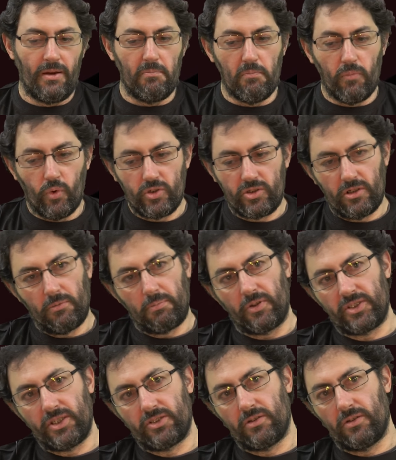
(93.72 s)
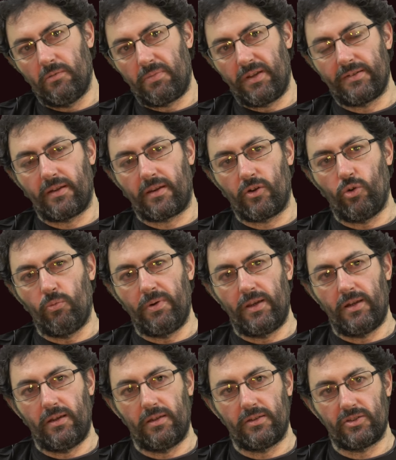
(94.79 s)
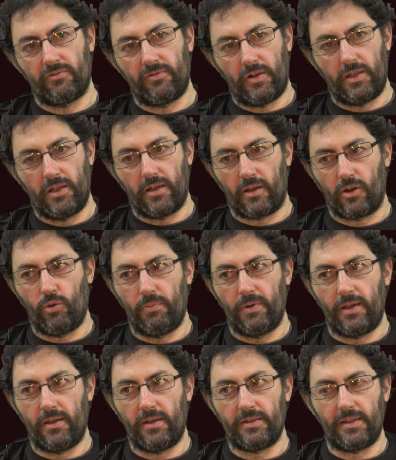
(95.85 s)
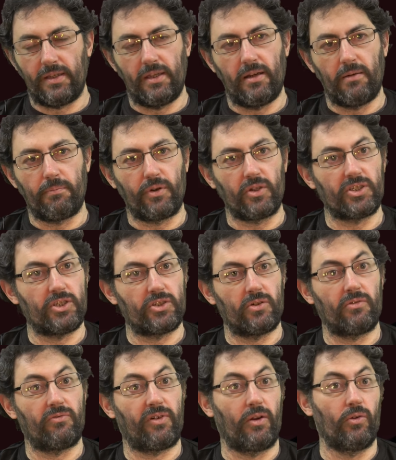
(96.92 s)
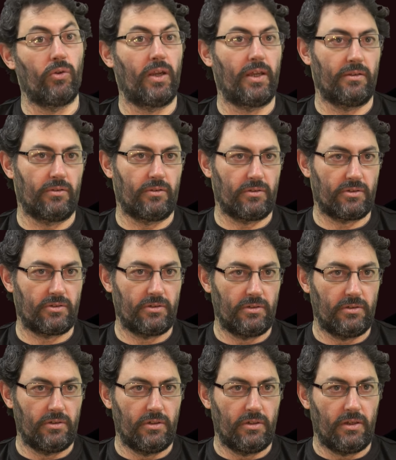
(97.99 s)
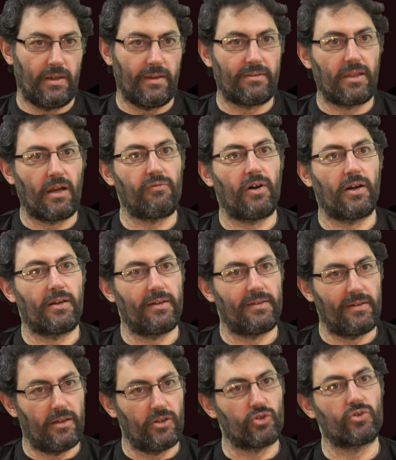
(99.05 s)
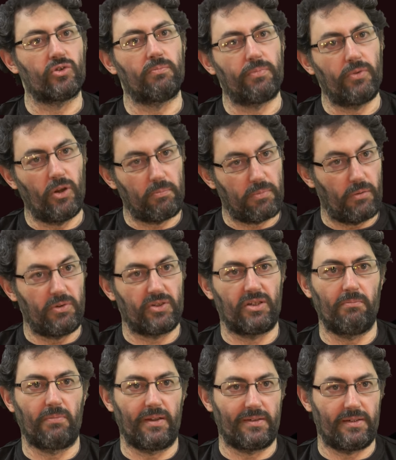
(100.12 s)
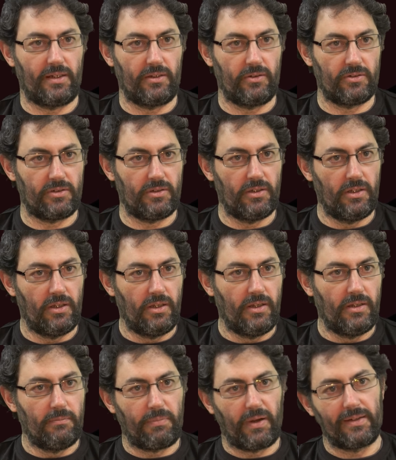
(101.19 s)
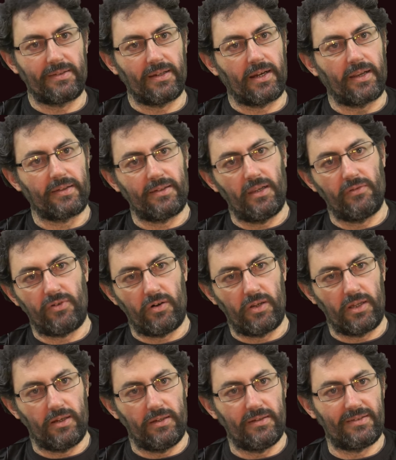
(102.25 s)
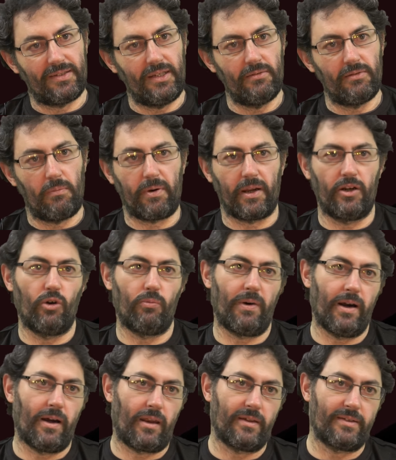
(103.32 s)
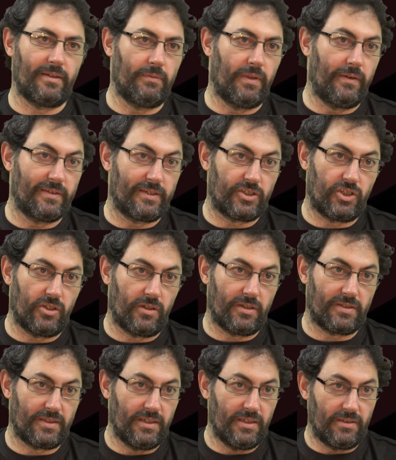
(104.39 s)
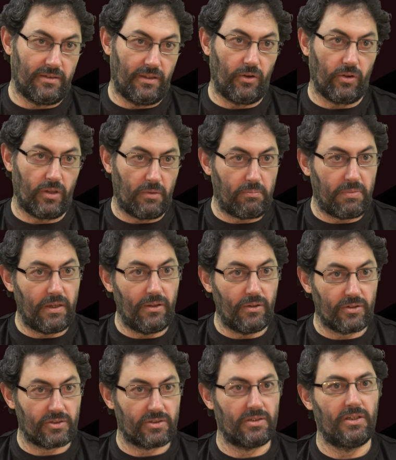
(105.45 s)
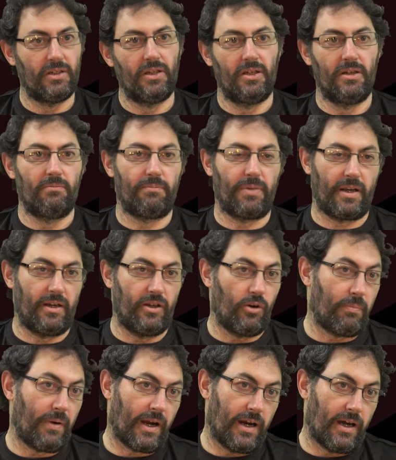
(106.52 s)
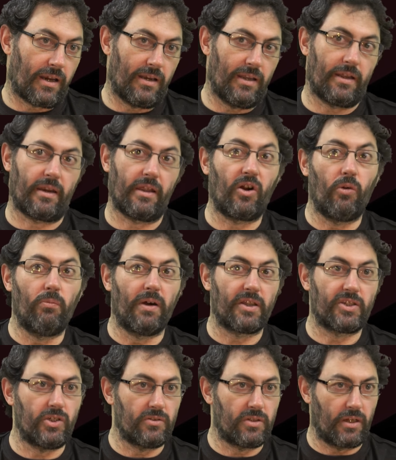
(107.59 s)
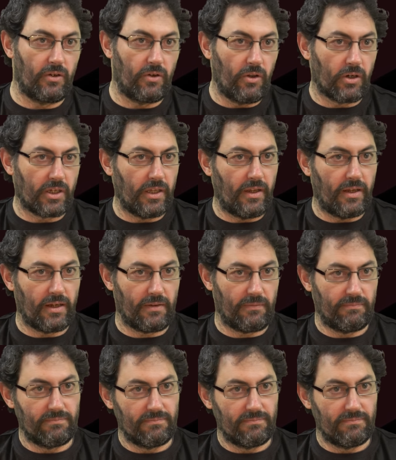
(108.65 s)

Muchos de los procesos de empresas recuperadas o fábricas recuperadas eran procesos fraudulentos, estafas que hacían los propios empresarios para sacarse la fábrica de encima, para no pagar las indemnizaciones de los despidos, para no pagar la reconversión tecnológica.